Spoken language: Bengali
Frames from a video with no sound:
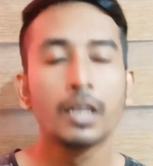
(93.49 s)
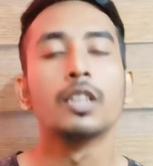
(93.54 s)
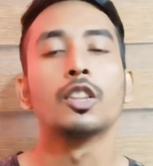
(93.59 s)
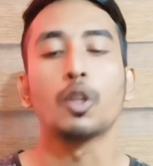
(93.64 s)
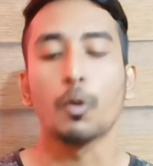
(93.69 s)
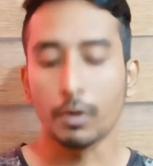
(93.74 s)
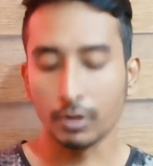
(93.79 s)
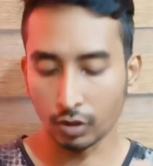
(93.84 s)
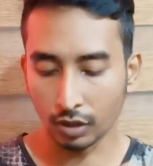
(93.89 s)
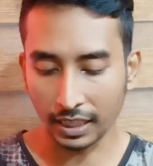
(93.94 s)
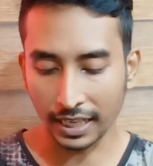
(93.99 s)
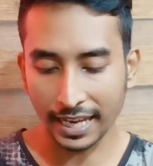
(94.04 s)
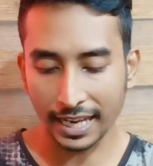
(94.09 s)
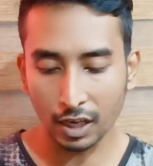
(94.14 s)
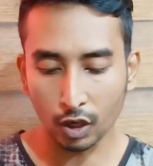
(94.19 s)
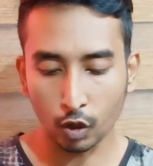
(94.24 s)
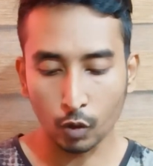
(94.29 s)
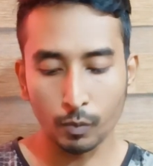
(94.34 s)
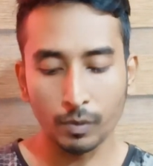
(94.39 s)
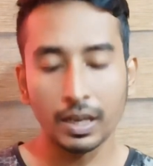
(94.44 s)
তোমার যদি
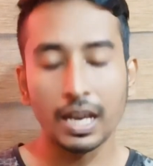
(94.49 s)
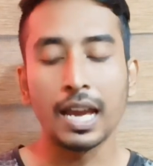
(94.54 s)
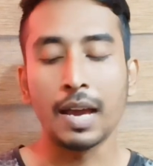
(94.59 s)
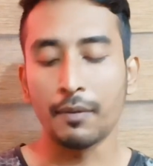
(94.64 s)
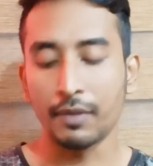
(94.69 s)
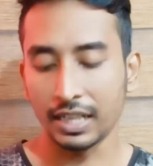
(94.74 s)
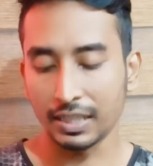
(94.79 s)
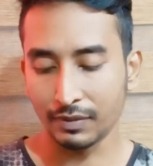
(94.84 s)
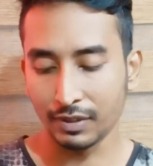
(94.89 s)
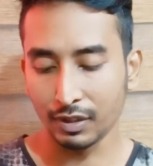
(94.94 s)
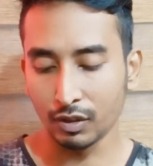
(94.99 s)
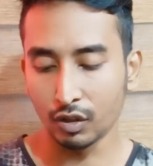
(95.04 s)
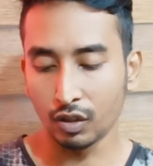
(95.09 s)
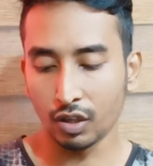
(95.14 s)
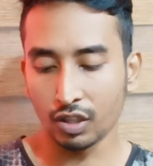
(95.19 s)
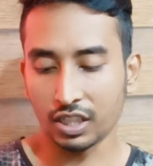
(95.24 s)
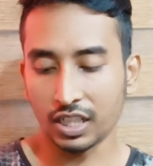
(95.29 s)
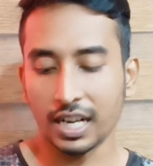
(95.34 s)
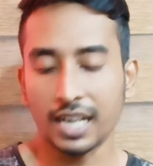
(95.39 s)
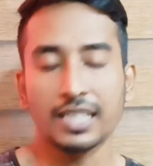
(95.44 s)
এইরকম অ্যাভারেজ ভিউ
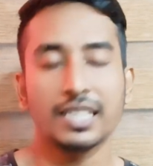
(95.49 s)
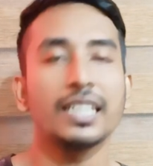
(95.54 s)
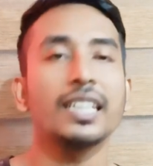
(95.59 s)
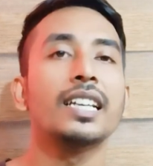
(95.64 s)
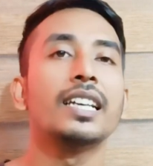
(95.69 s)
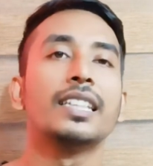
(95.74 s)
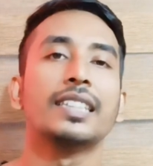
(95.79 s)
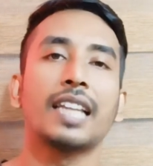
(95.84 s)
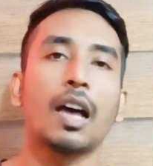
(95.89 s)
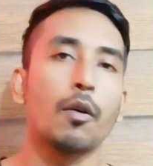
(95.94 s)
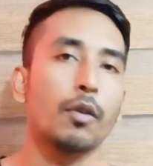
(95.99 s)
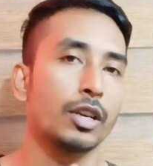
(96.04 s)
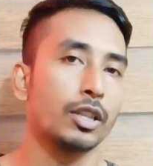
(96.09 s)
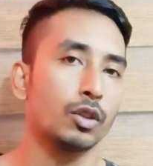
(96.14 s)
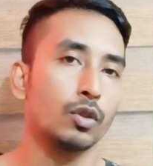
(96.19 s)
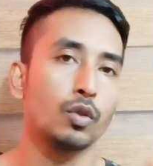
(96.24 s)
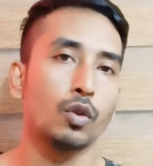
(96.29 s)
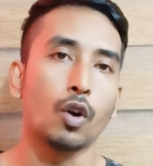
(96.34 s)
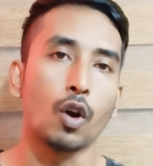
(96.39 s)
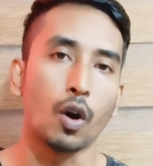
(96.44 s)
ডিউরেশন আসে তাও
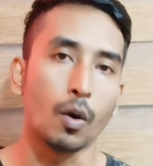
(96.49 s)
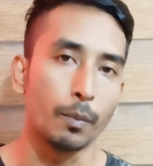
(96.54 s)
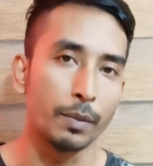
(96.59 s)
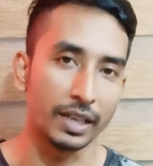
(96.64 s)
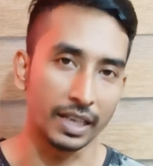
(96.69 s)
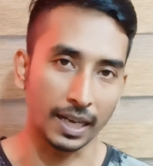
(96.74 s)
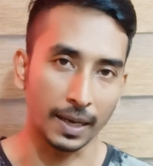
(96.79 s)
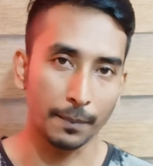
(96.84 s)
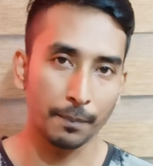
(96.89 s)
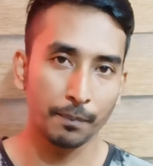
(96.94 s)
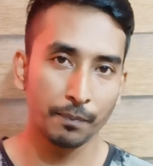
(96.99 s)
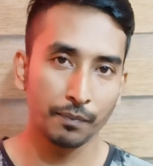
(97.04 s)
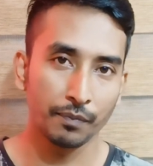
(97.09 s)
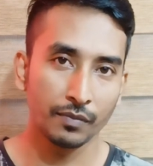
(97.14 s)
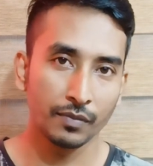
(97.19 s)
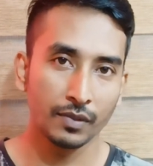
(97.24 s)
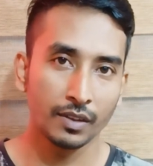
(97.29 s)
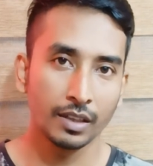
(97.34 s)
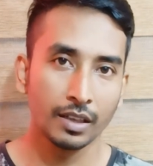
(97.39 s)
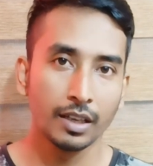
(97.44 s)
কিন্তু হবে না
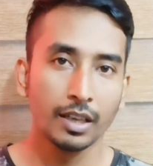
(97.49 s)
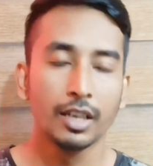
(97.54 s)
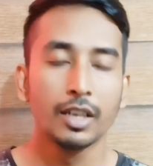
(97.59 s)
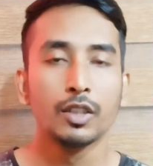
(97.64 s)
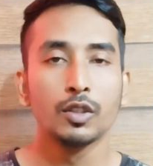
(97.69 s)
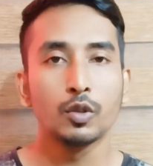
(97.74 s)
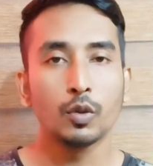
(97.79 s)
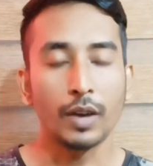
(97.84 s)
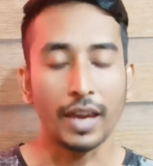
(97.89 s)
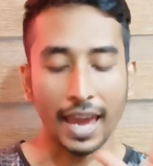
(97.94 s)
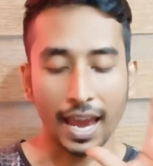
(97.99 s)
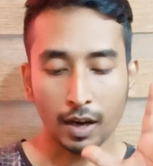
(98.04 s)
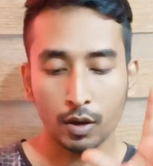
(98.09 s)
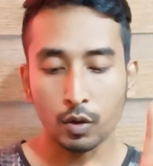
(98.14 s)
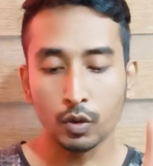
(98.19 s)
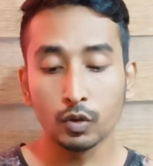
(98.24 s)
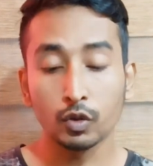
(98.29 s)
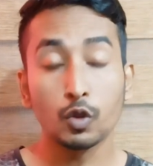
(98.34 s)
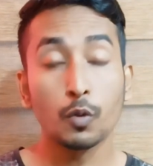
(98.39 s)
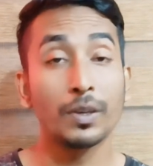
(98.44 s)
তো
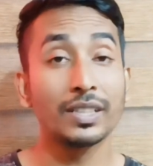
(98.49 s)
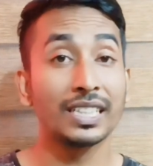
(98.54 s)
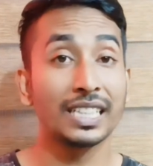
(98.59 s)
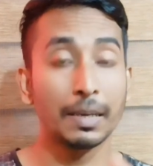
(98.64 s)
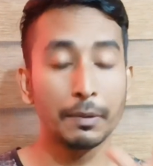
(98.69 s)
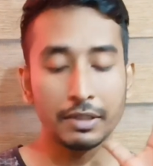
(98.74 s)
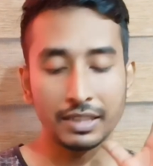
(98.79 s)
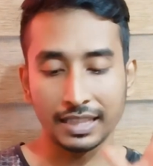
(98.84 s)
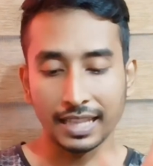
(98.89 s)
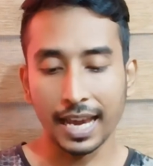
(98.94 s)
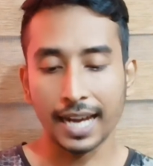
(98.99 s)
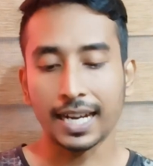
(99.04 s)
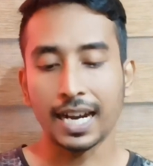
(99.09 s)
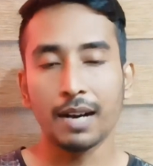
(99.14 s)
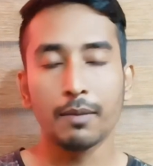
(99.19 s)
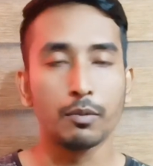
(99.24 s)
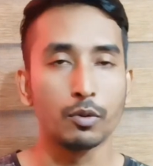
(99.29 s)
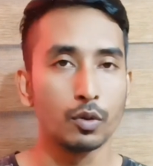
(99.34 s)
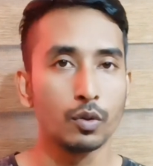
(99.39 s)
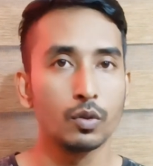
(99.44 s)
এখন তোমাদেরকে আমি দেখাবো